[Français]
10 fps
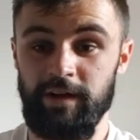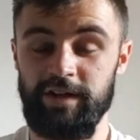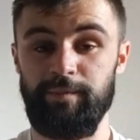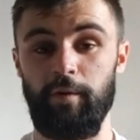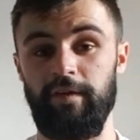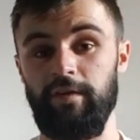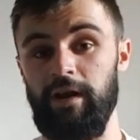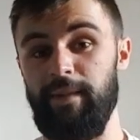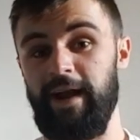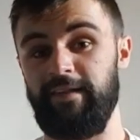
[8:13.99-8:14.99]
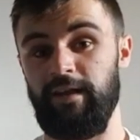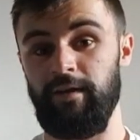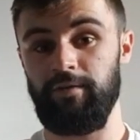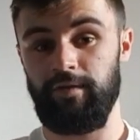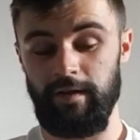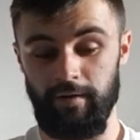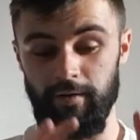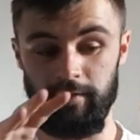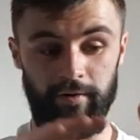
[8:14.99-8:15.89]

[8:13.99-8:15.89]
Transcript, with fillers: J'espère aussi que dans les magasins, tu sais, euh,